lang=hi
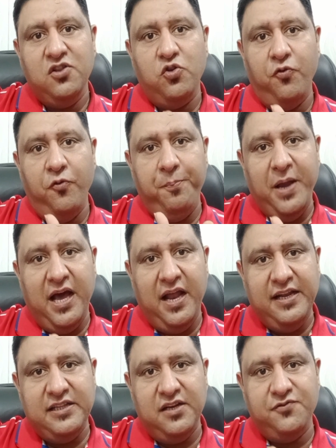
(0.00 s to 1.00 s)
तो वो प्यार
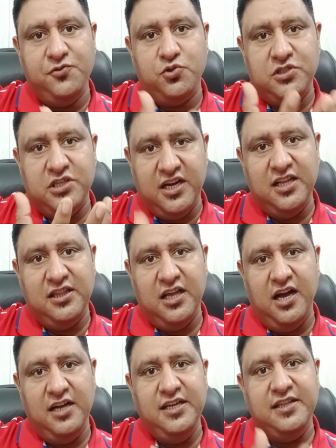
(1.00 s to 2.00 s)
की तरफ जो सख्त
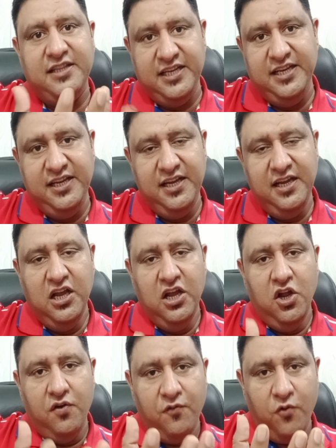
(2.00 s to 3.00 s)
था या थी
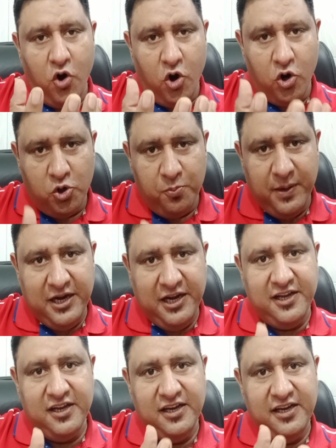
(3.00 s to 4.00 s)
वो
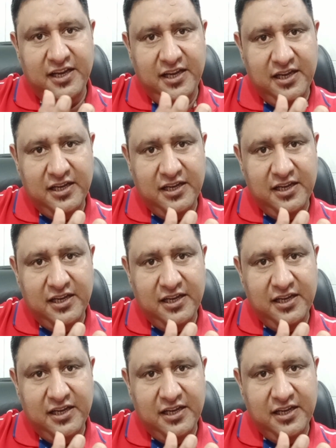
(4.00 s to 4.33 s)
ऑटोमेटिकली